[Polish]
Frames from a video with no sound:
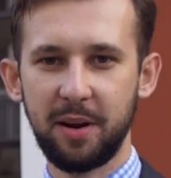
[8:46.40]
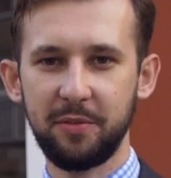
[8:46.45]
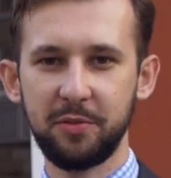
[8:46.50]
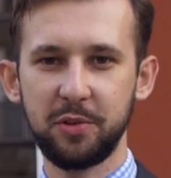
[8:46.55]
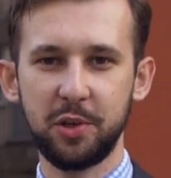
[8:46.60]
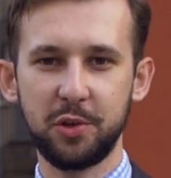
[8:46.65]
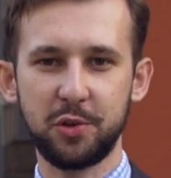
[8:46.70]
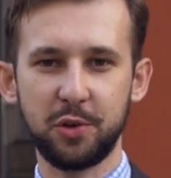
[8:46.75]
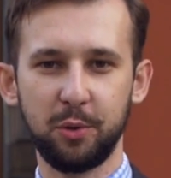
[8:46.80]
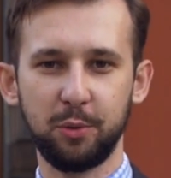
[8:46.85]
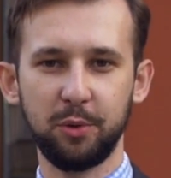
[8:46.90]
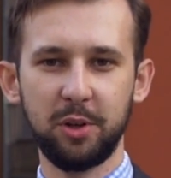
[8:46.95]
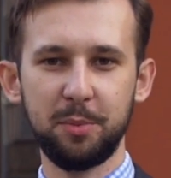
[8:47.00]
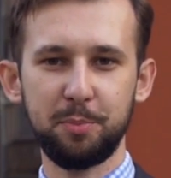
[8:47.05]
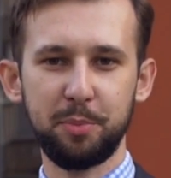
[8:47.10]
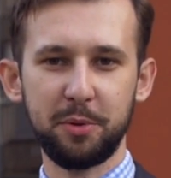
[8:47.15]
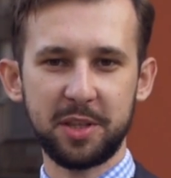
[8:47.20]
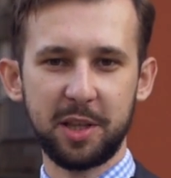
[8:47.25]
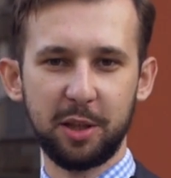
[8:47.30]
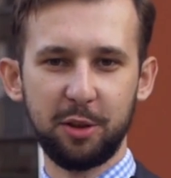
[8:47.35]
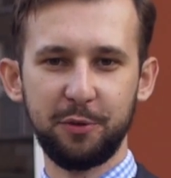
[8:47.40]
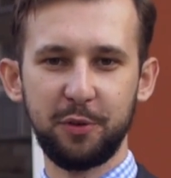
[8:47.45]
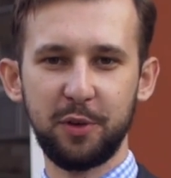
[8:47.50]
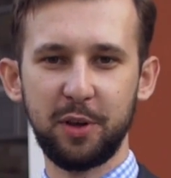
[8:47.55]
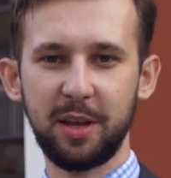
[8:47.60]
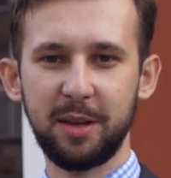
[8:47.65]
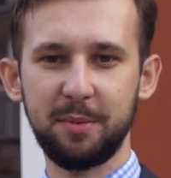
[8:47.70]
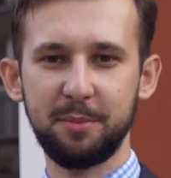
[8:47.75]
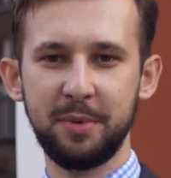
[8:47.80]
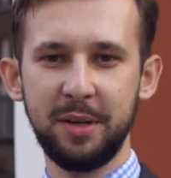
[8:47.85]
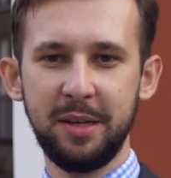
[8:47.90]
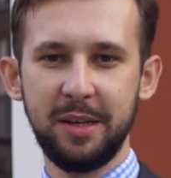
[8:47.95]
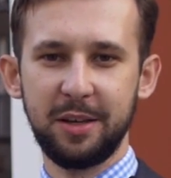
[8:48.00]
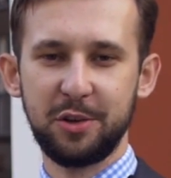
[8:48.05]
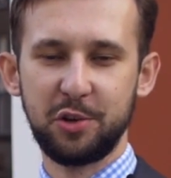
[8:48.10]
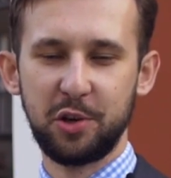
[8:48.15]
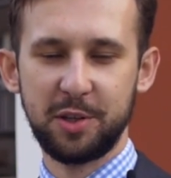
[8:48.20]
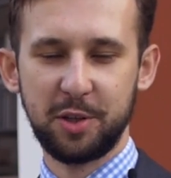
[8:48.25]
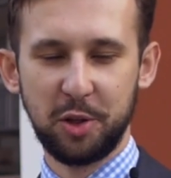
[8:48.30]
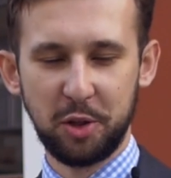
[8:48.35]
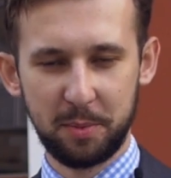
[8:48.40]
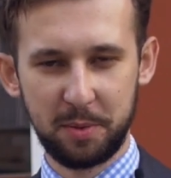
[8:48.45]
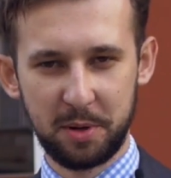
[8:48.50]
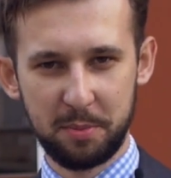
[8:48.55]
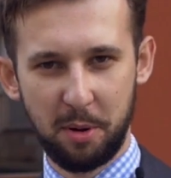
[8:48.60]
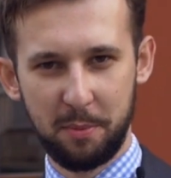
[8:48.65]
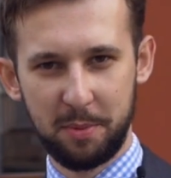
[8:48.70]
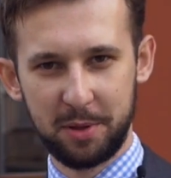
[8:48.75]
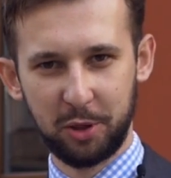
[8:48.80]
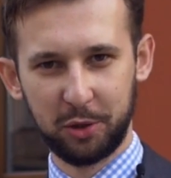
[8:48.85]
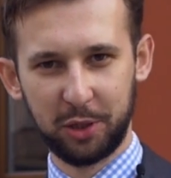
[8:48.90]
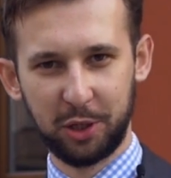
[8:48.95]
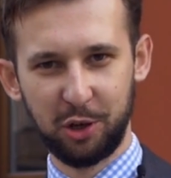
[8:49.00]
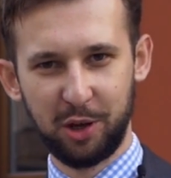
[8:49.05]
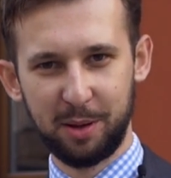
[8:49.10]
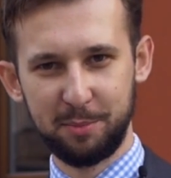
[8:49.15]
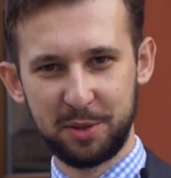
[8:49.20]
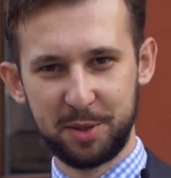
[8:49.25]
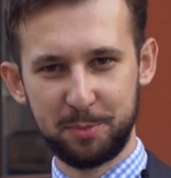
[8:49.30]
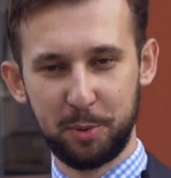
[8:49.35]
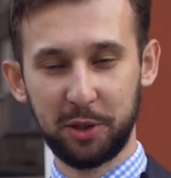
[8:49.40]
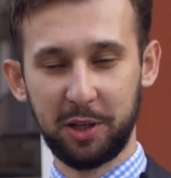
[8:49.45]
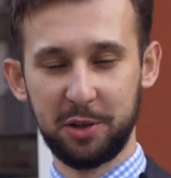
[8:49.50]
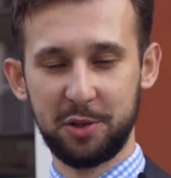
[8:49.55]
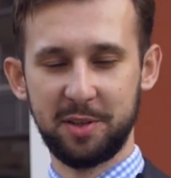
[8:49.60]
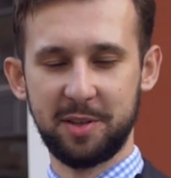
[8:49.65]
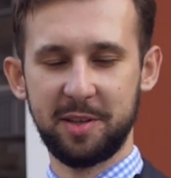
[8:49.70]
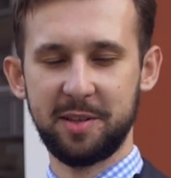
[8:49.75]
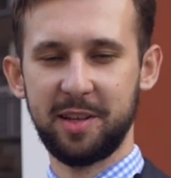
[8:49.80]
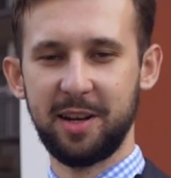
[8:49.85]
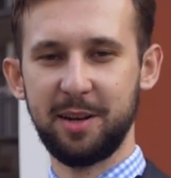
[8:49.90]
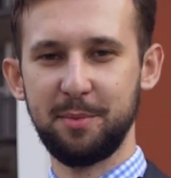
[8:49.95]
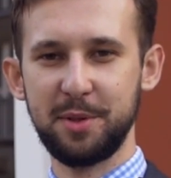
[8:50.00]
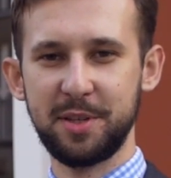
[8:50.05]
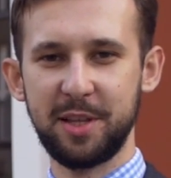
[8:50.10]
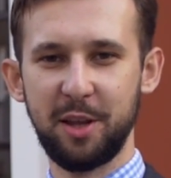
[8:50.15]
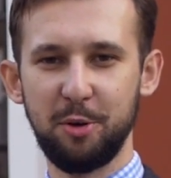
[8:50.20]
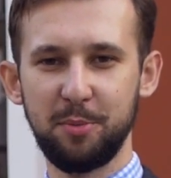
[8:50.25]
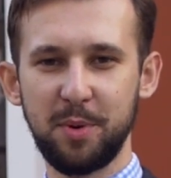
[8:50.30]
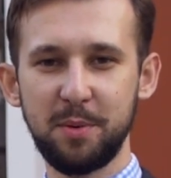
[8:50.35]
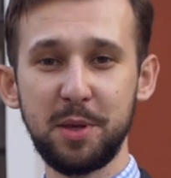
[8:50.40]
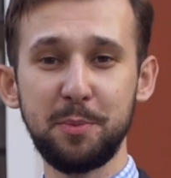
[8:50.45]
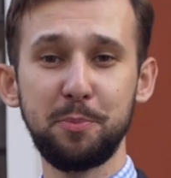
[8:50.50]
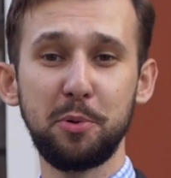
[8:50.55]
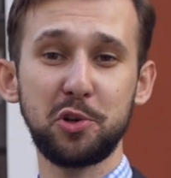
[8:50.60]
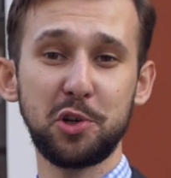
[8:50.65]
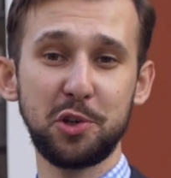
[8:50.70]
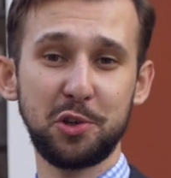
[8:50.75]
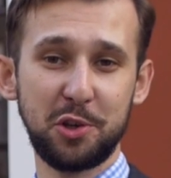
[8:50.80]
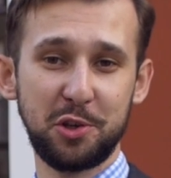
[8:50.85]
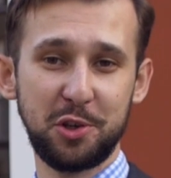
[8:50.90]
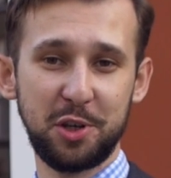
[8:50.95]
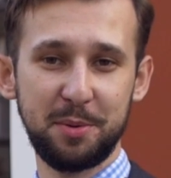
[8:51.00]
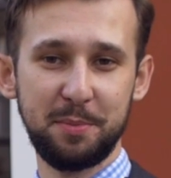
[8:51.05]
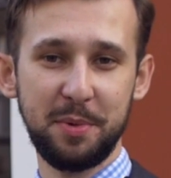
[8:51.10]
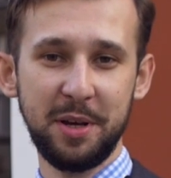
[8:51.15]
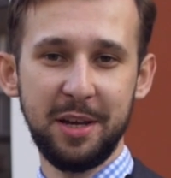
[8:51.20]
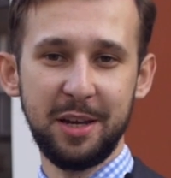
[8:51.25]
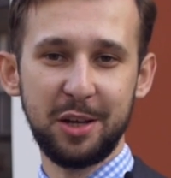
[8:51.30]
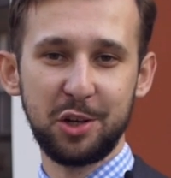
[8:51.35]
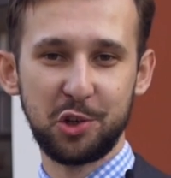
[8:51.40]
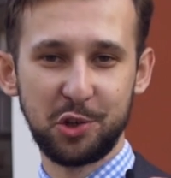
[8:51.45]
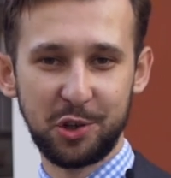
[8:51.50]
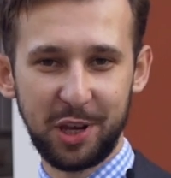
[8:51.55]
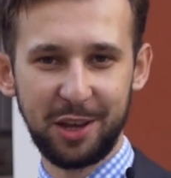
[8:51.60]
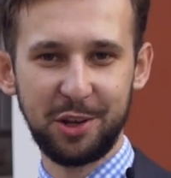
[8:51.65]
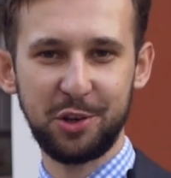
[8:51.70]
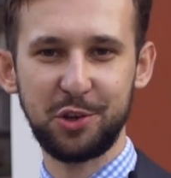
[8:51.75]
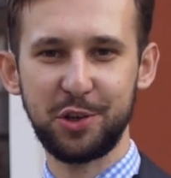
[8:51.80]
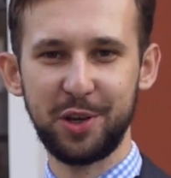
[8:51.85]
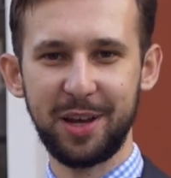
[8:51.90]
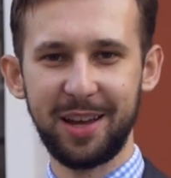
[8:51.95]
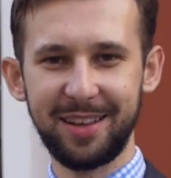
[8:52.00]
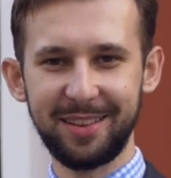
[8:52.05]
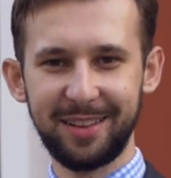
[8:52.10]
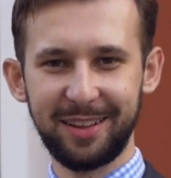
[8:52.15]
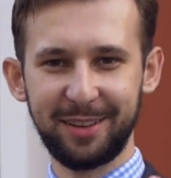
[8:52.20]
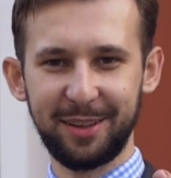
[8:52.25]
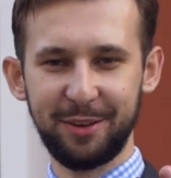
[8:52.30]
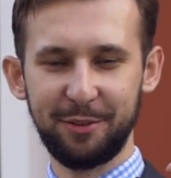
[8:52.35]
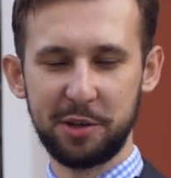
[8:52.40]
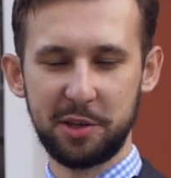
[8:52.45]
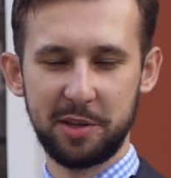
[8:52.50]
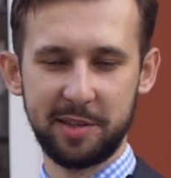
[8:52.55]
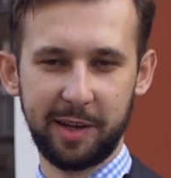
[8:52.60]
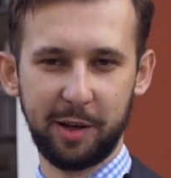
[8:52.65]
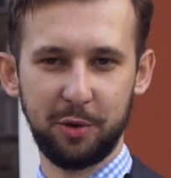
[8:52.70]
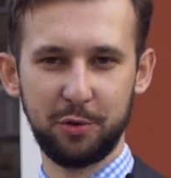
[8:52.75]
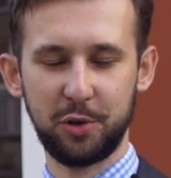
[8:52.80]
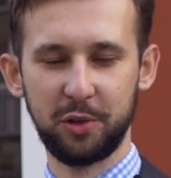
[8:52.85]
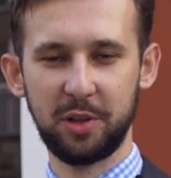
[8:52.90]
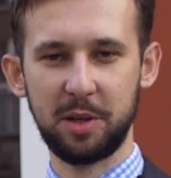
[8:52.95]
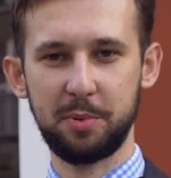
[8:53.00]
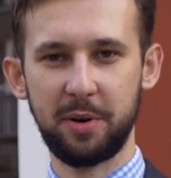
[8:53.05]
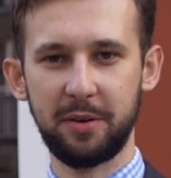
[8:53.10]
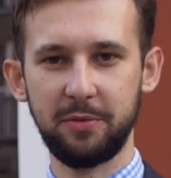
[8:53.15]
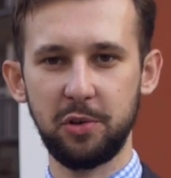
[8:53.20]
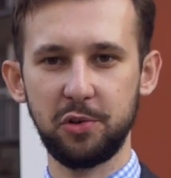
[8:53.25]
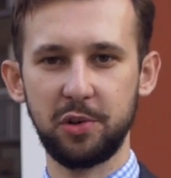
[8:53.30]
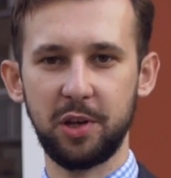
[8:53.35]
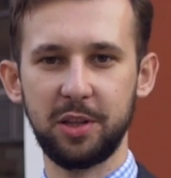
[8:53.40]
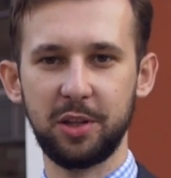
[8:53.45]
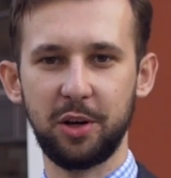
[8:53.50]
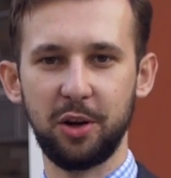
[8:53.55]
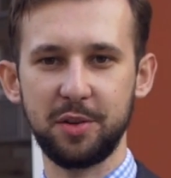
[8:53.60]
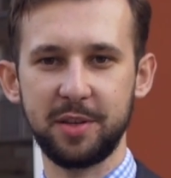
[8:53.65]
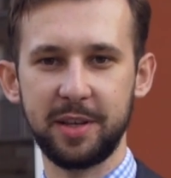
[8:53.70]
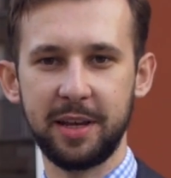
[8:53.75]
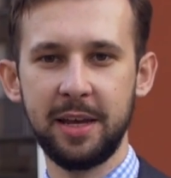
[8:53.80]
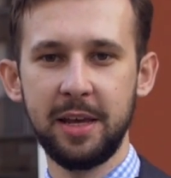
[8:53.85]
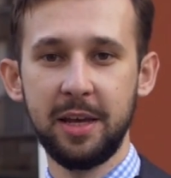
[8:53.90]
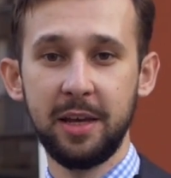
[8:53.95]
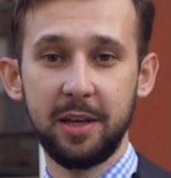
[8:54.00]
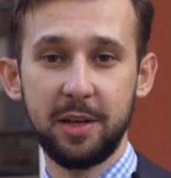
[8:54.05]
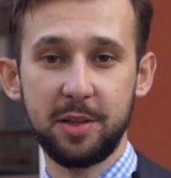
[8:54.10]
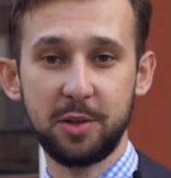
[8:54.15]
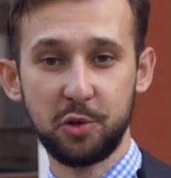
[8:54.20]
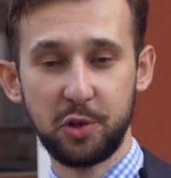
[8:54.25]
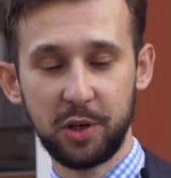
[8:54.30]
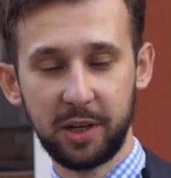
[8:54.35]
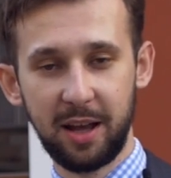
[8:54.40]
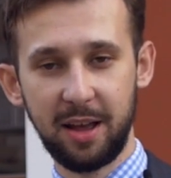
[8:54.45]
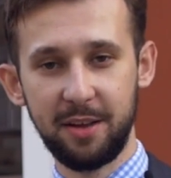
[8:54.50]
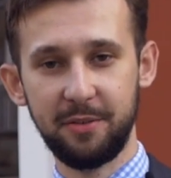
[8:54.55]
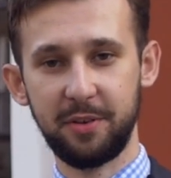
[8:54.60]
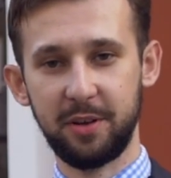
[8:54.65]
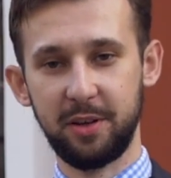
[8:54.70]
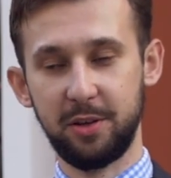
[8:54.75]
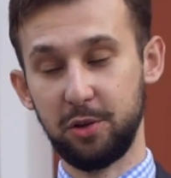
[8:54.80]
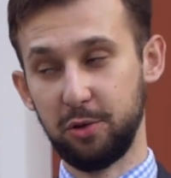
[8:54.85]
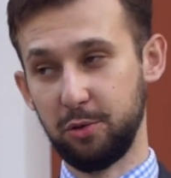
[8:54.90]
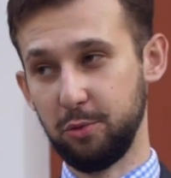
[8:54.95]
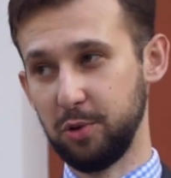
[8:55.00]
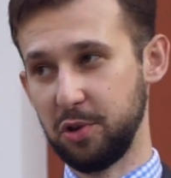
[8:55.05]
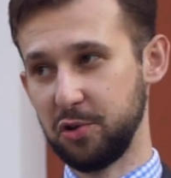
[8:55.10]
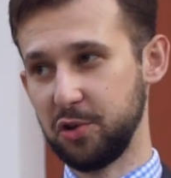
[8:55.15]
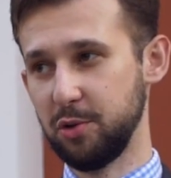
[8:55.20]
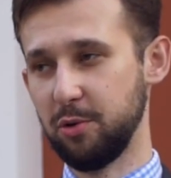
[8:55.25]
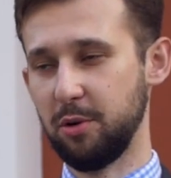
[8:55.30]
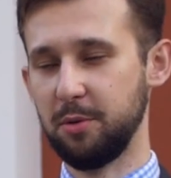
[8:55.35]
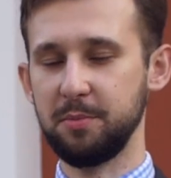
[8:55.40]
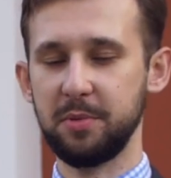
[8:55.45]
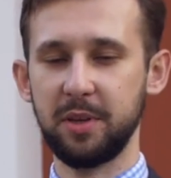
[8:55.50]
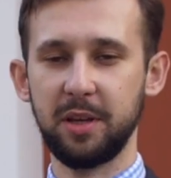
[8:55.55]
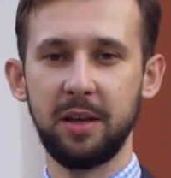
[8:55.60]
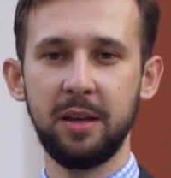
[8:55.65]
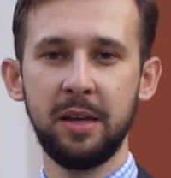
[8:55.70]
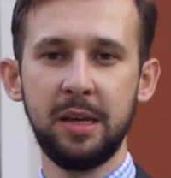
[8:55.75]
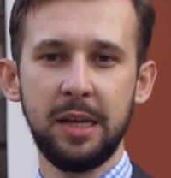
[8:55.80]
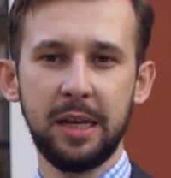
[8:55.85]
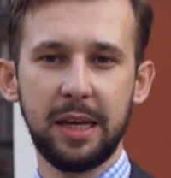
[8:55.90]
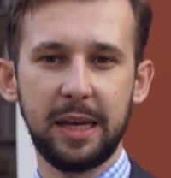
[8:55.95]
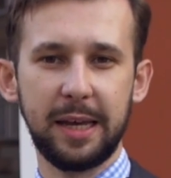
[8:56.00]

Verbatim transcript: prawniczą. No i postanowiłem, że jest to dobry moment do tego, aby spotkać się ze starymi znajomymi i pożyczyć im szczęścia na tej właśnie zakończonej prawniczej drodze. I co ciekawe, i to uderzyło mnie,